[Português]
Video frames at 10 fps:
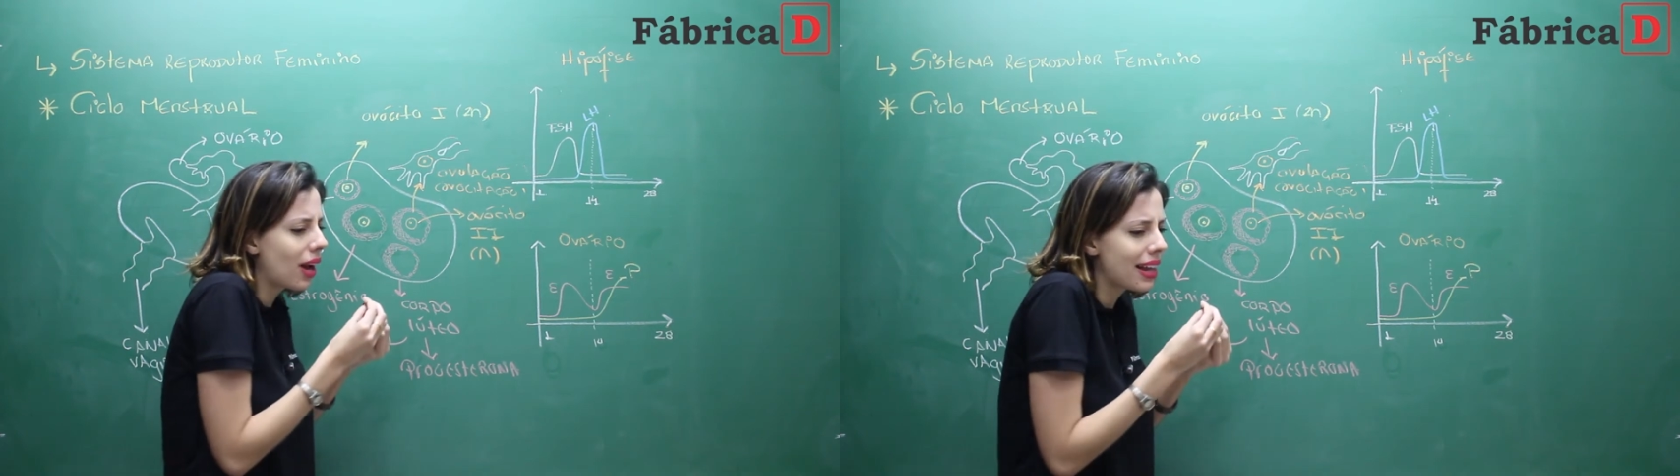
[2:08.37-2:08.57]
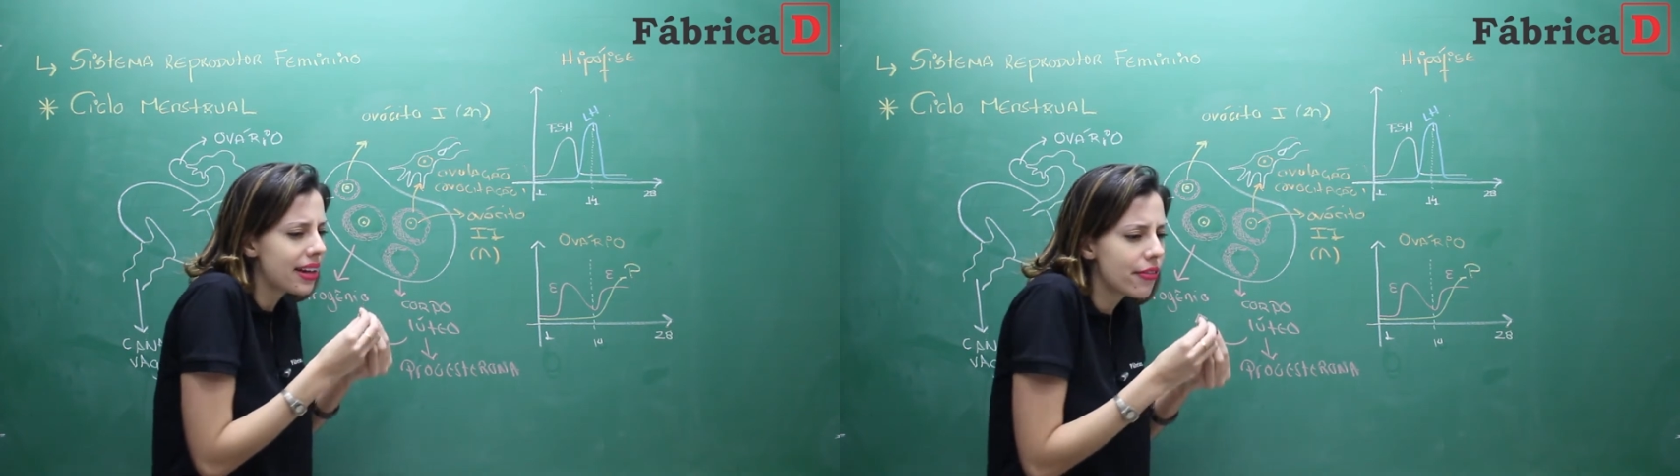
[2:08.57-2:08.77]

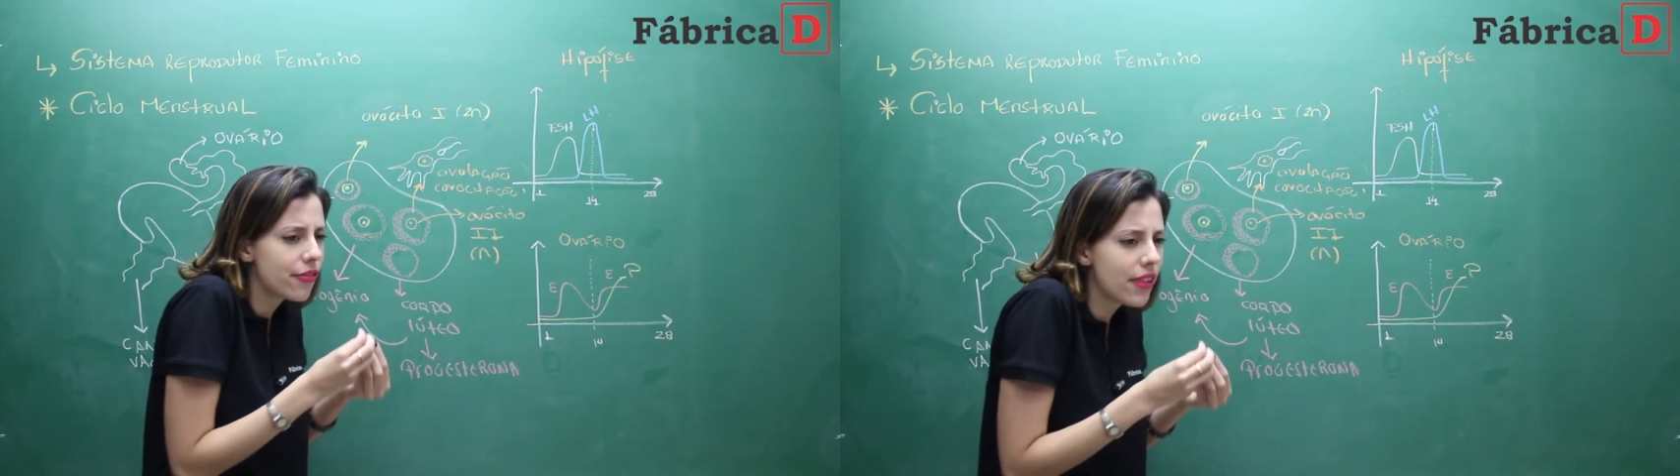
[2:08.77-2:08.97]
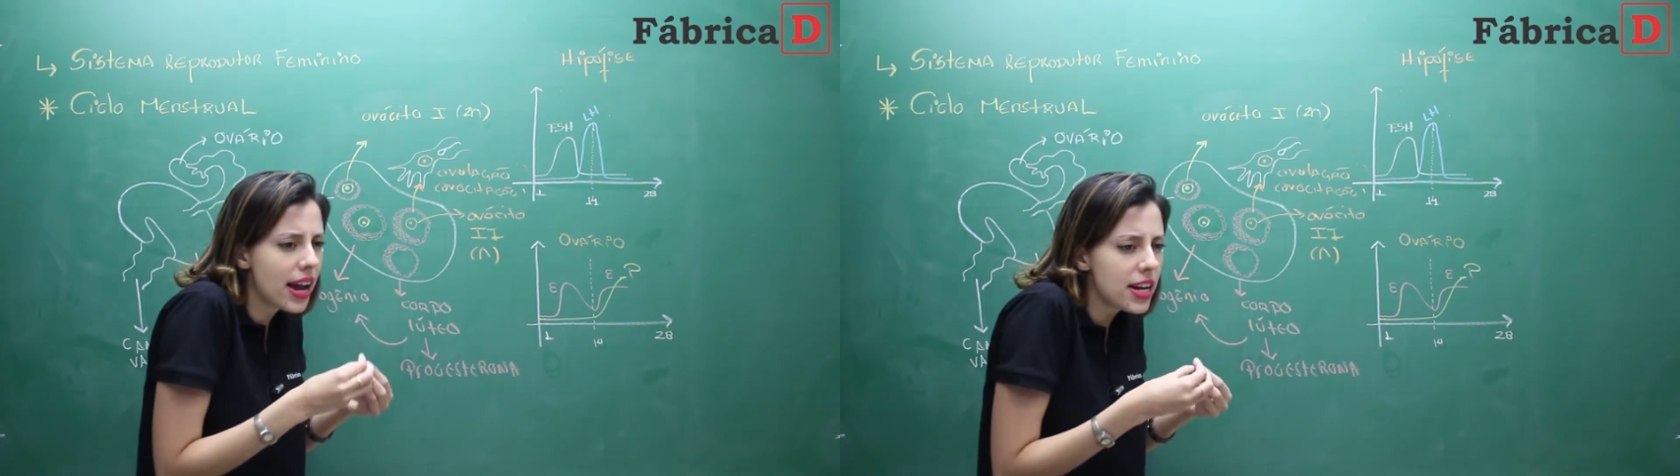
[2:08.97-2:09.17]
cada
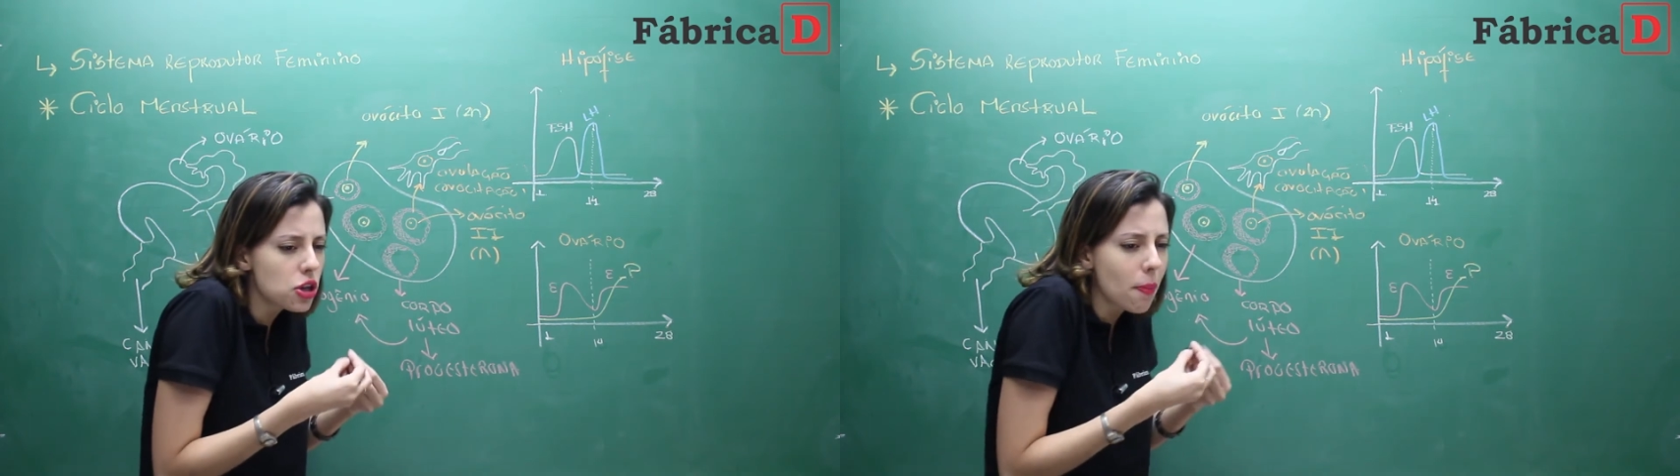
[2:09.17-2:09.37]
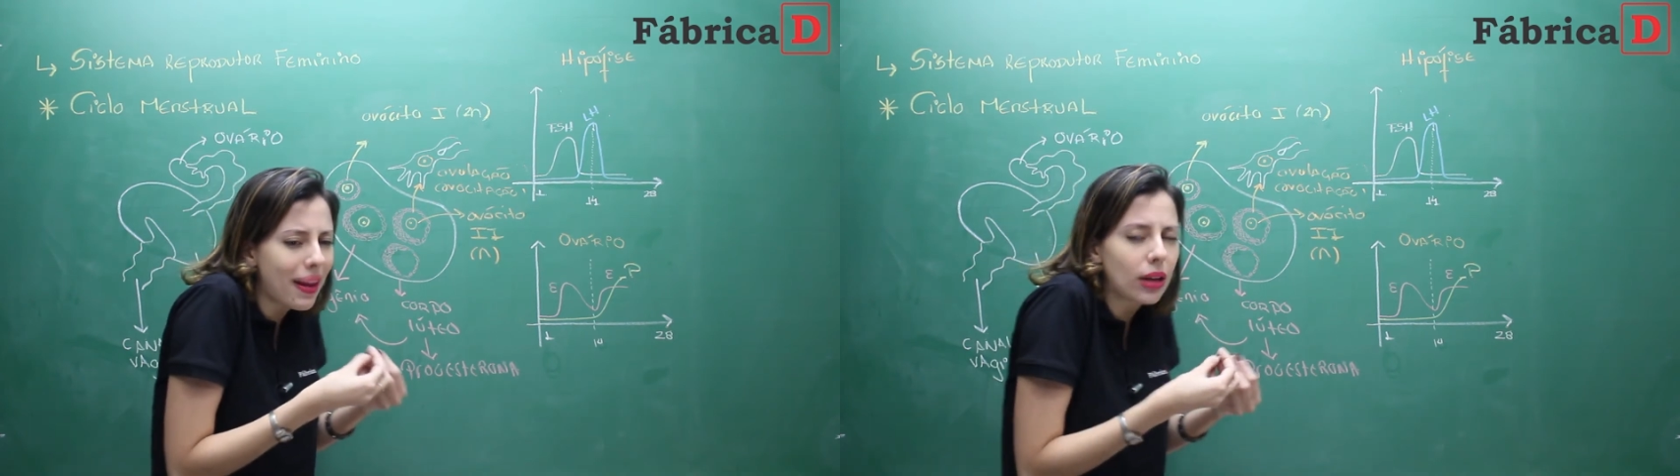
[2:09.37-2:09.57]

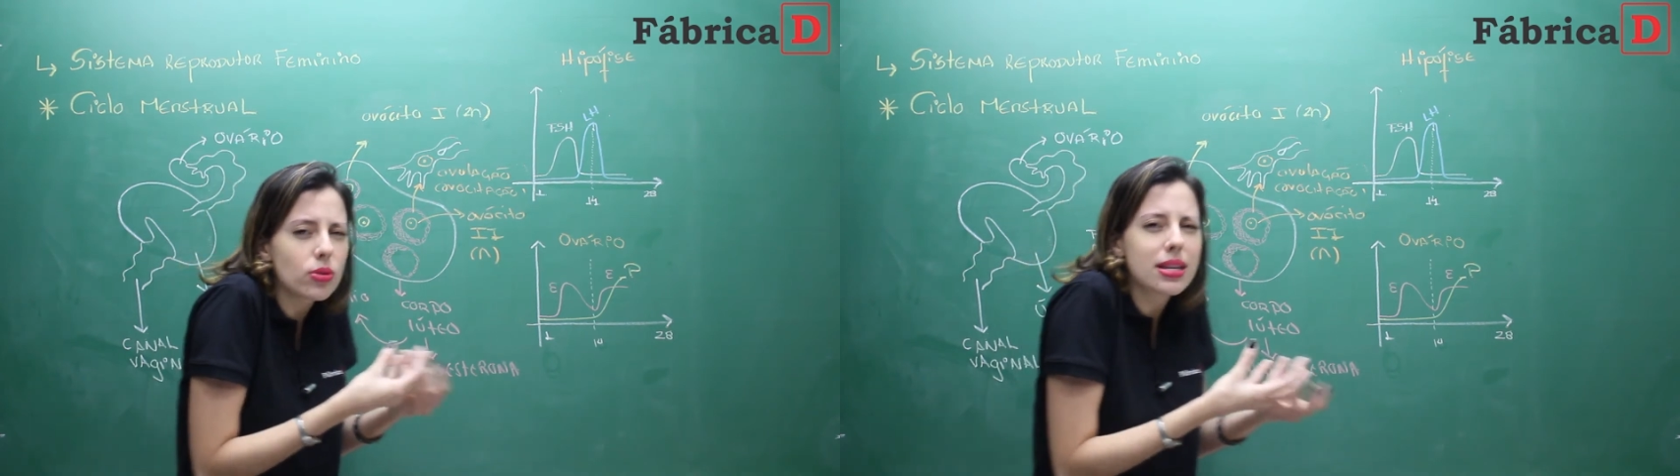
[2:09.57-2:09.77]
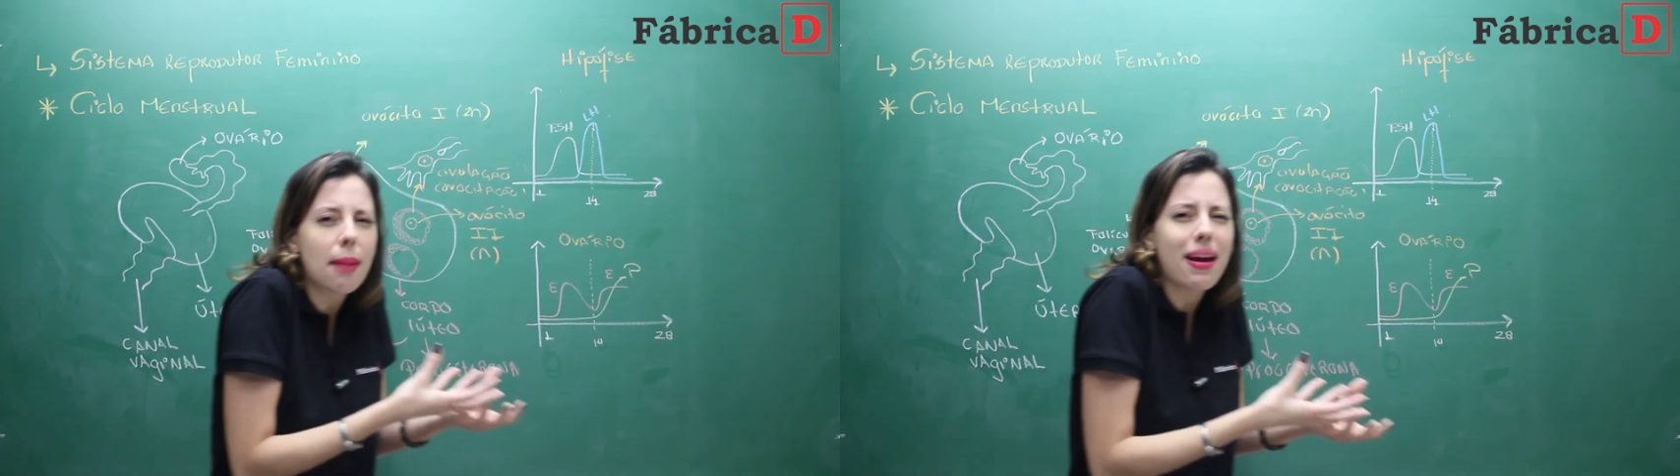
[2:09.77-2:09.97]
vez
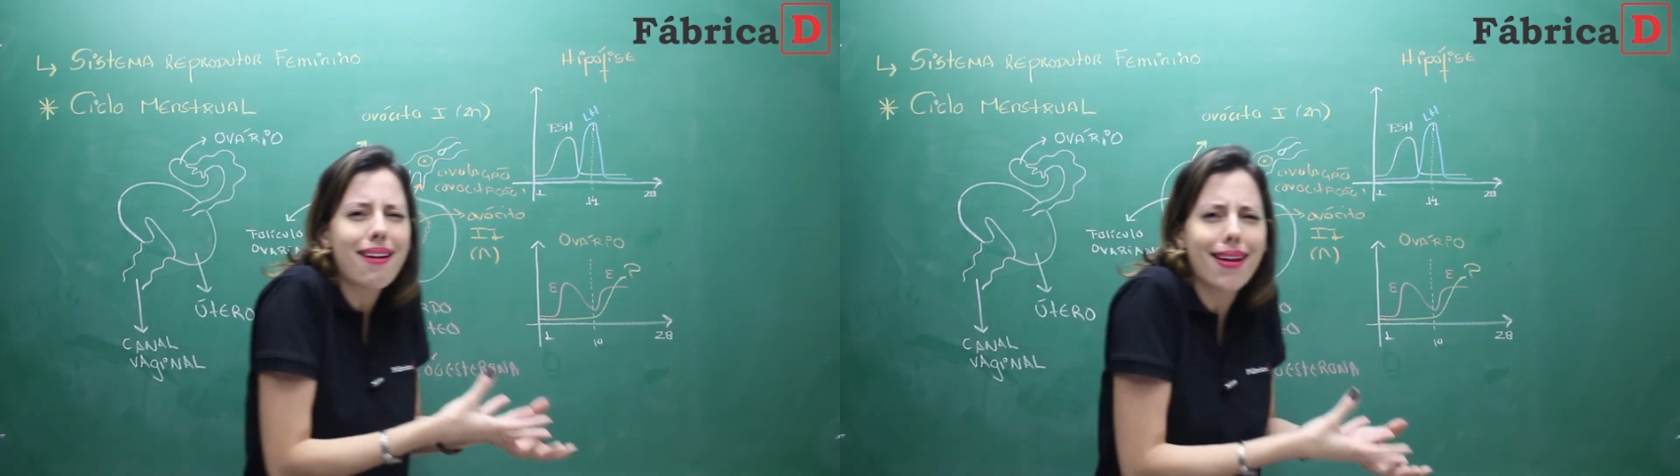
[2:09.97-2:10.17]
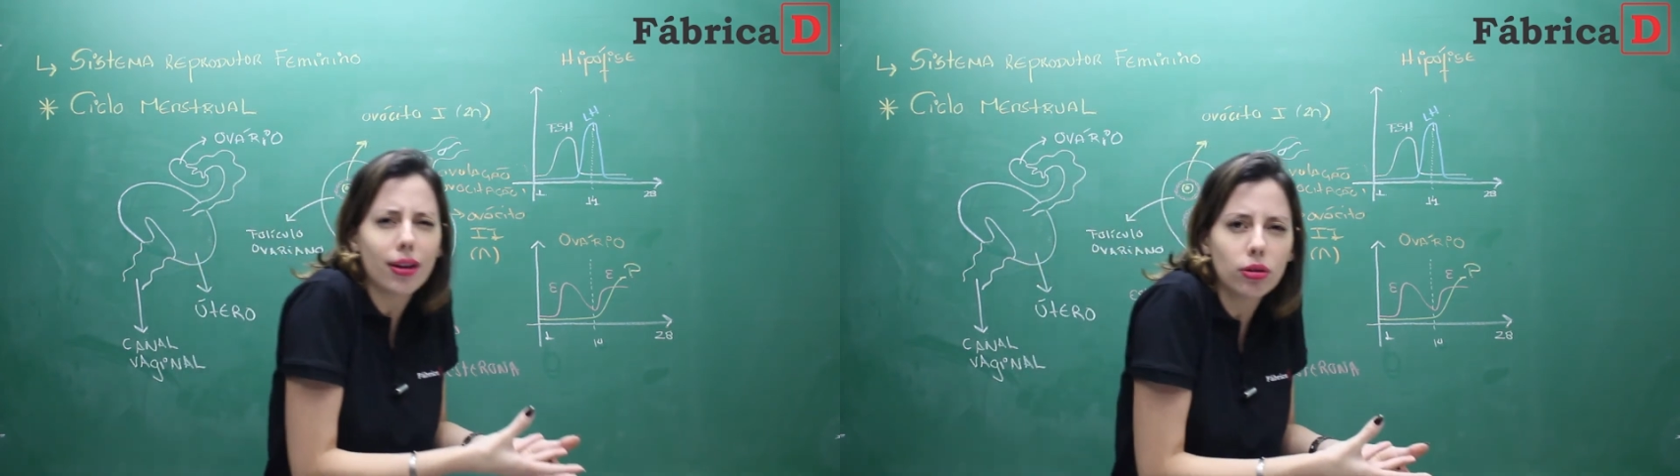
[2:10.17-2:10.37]
menos
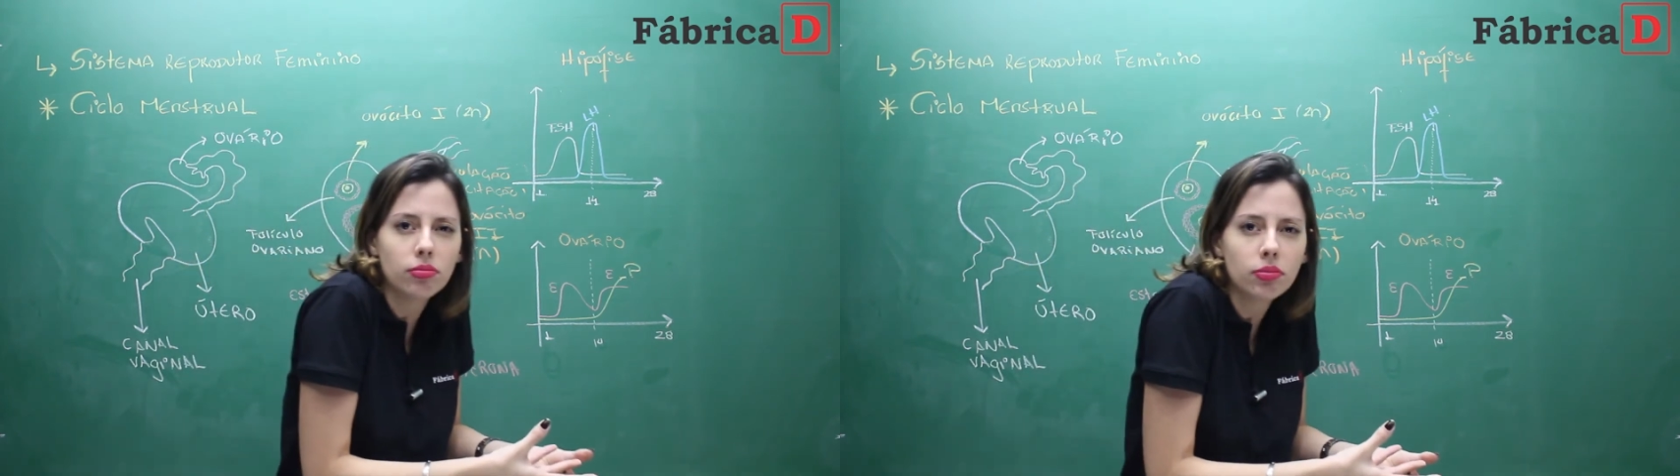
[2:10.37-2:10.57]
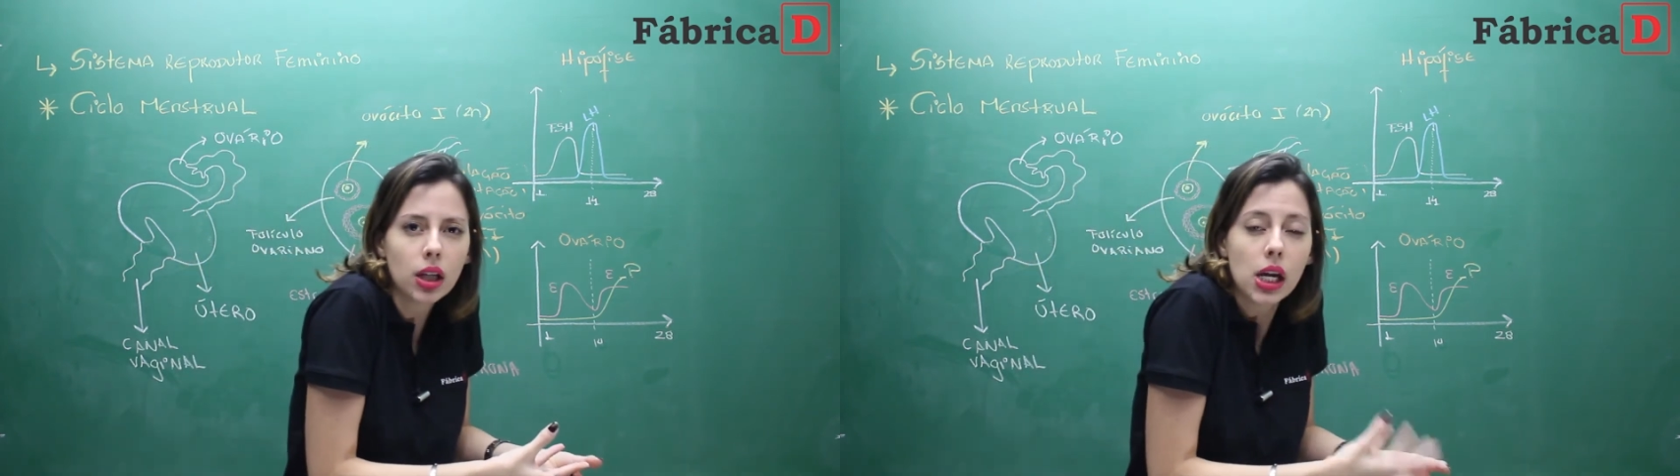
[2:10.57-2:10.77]
amarelo